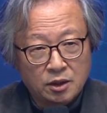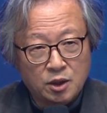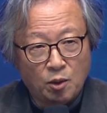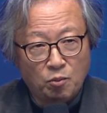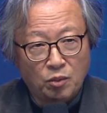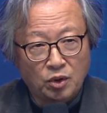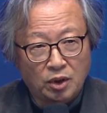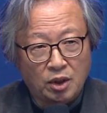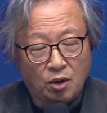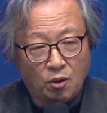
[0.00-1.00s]

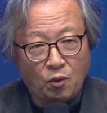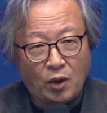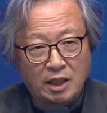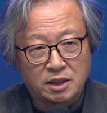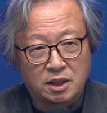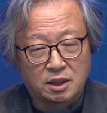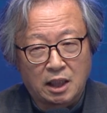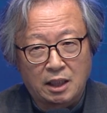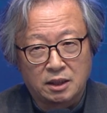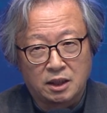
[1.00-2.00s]
천문 기록 관측을
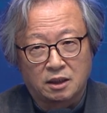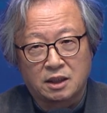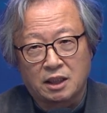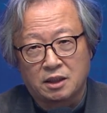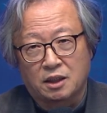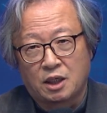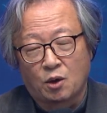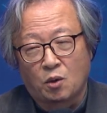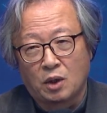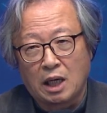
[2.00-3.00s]
한 역사적
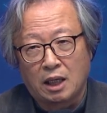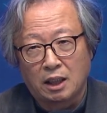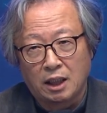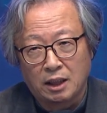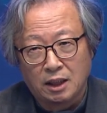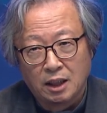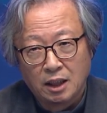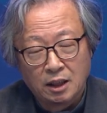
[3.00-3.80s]
기록을 남긴